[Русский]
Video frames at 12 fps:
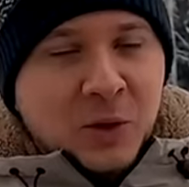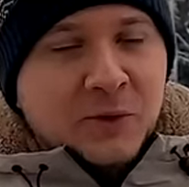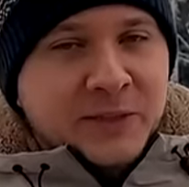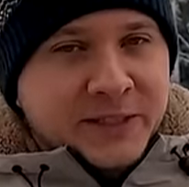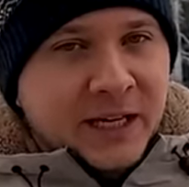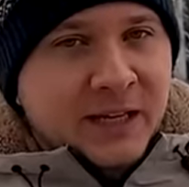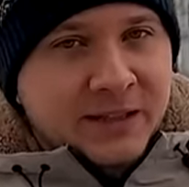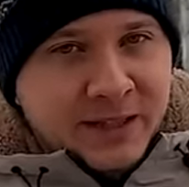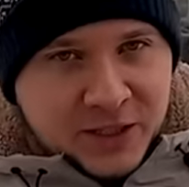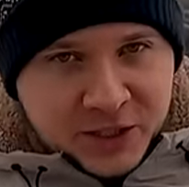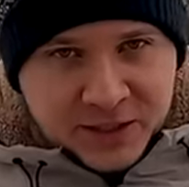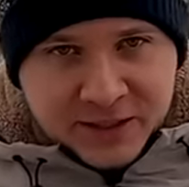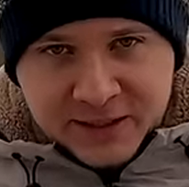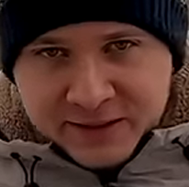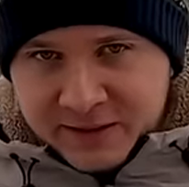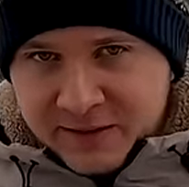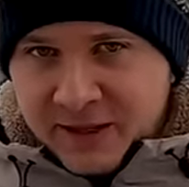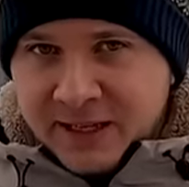официальной денежной
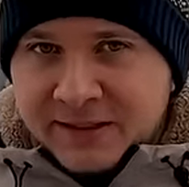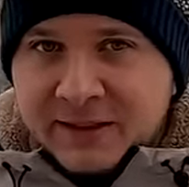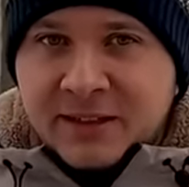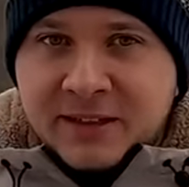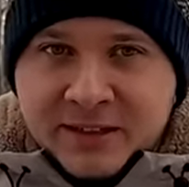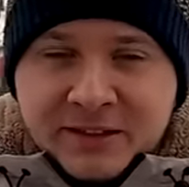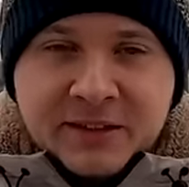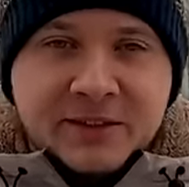единицей является кыргызский